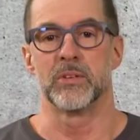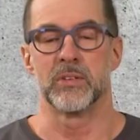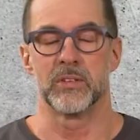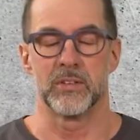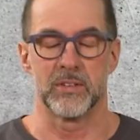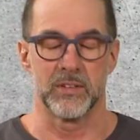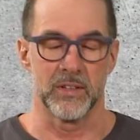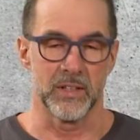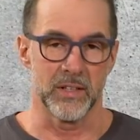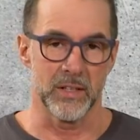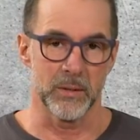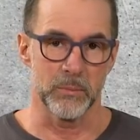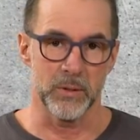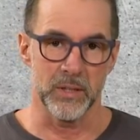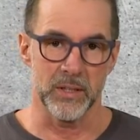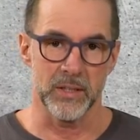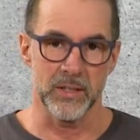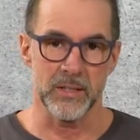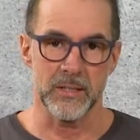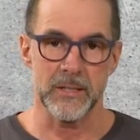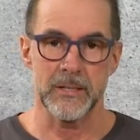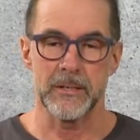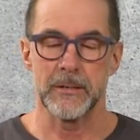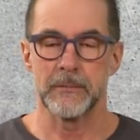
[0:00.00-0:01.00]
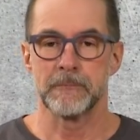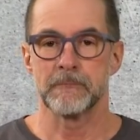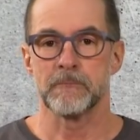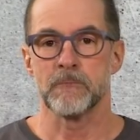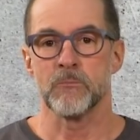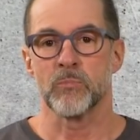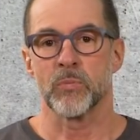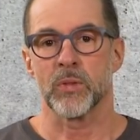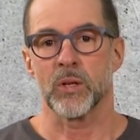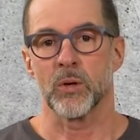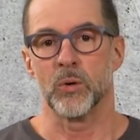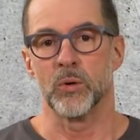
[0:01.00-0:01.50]
Cinnamon
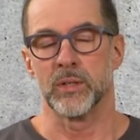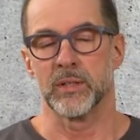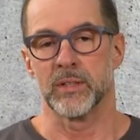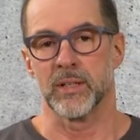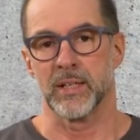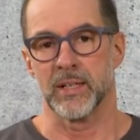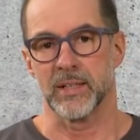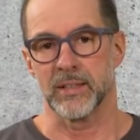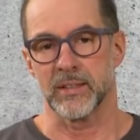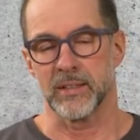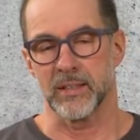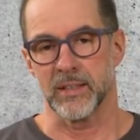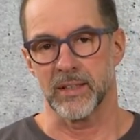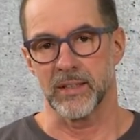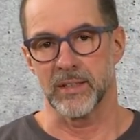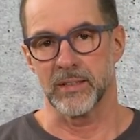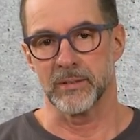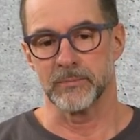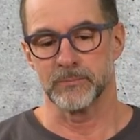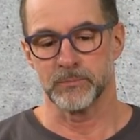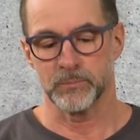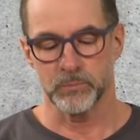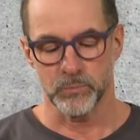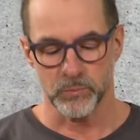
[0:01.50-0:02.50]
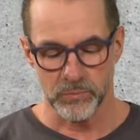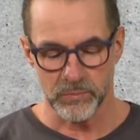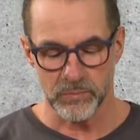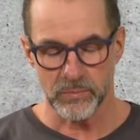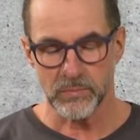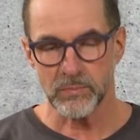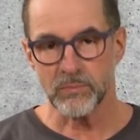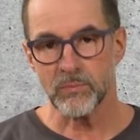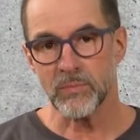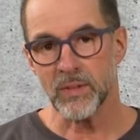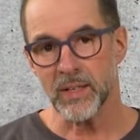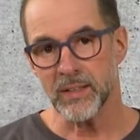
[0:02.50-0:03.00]
und hat dann
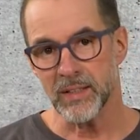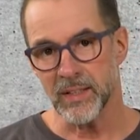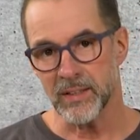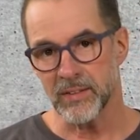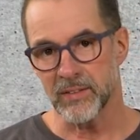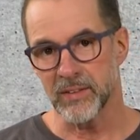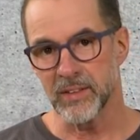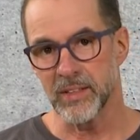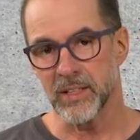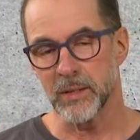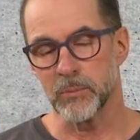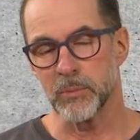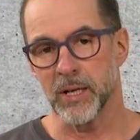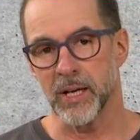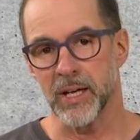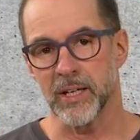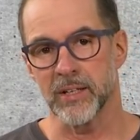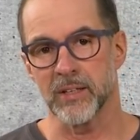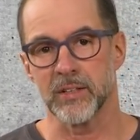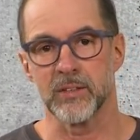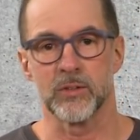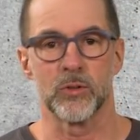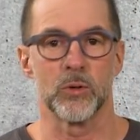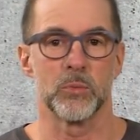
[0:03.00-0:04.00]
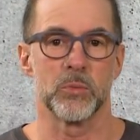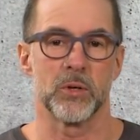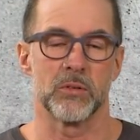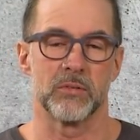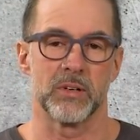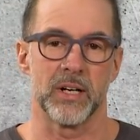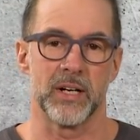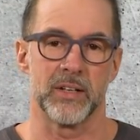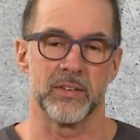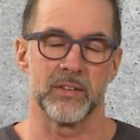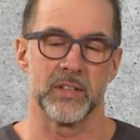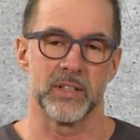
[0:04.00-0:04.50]
dann sind ihm leider
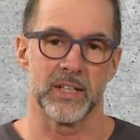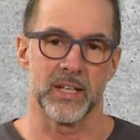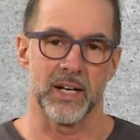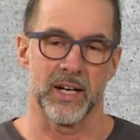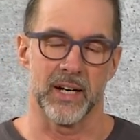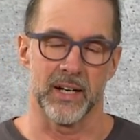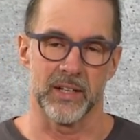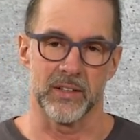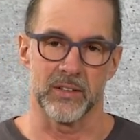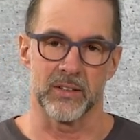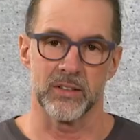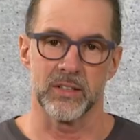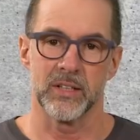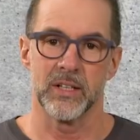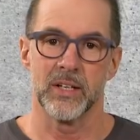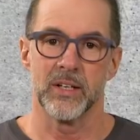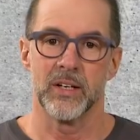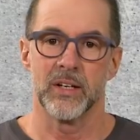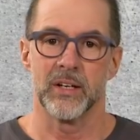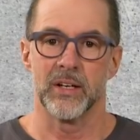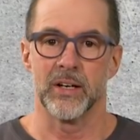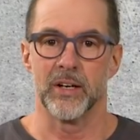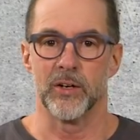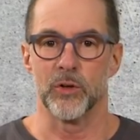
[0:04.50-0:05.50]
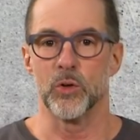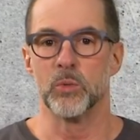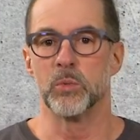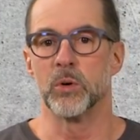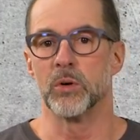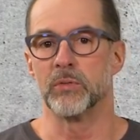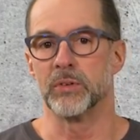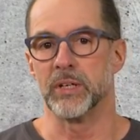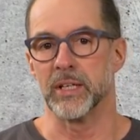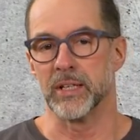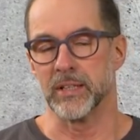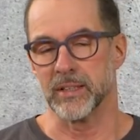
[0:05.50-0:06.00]
dummerweise die Eier äh,
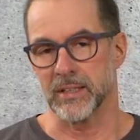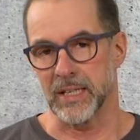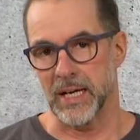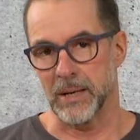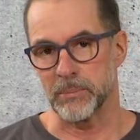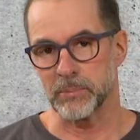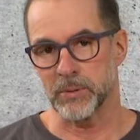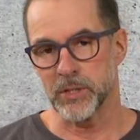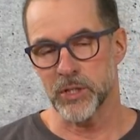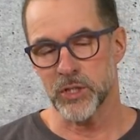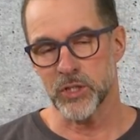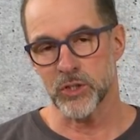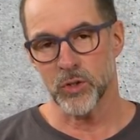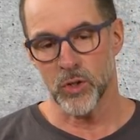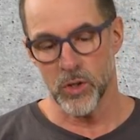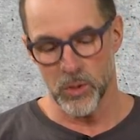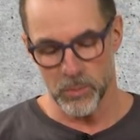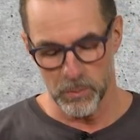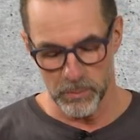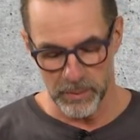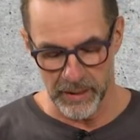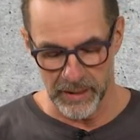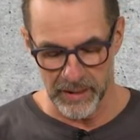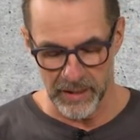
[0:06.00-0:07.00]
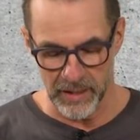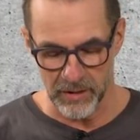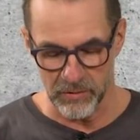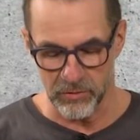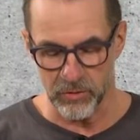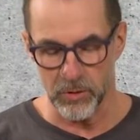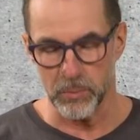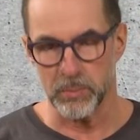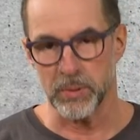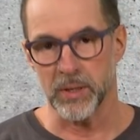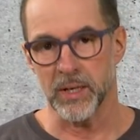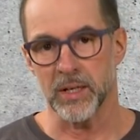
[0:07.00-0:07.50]
überwiegend abgestorben bei der
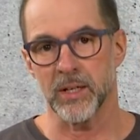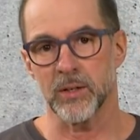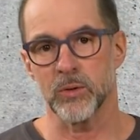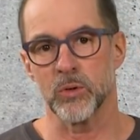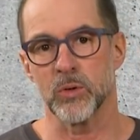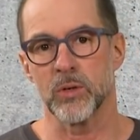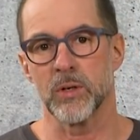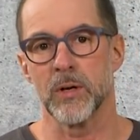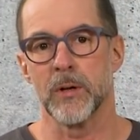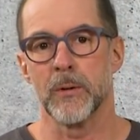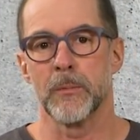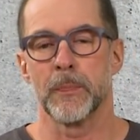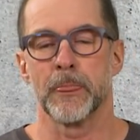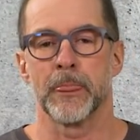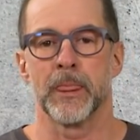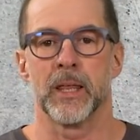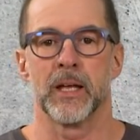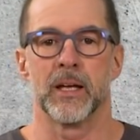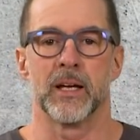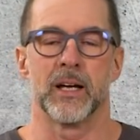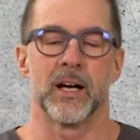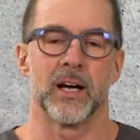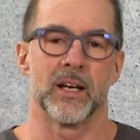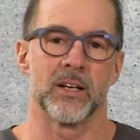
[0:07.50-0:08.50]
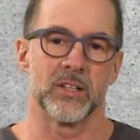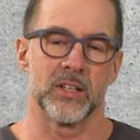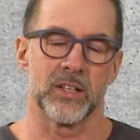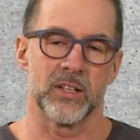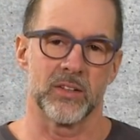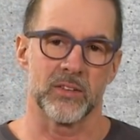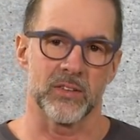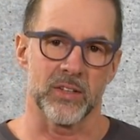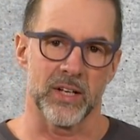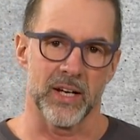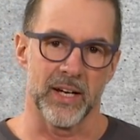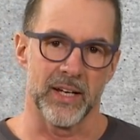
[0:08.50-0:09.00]
Verpaarung. Äh,
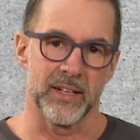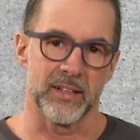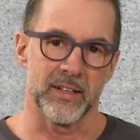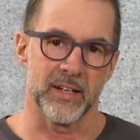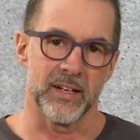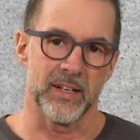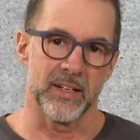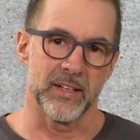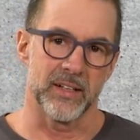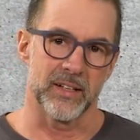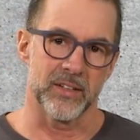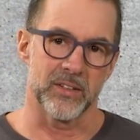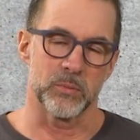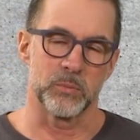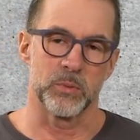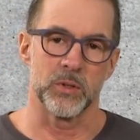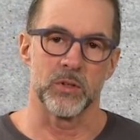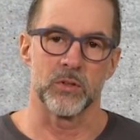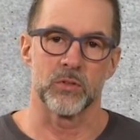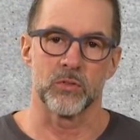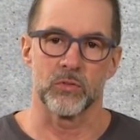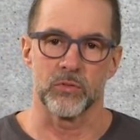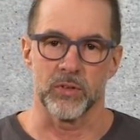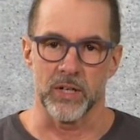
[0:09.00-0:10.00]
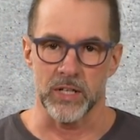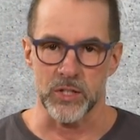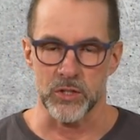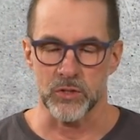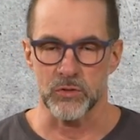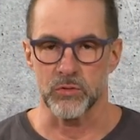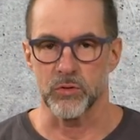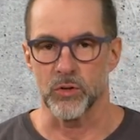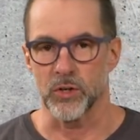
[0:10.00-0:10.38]
allerdings ein Ei hat es bis fast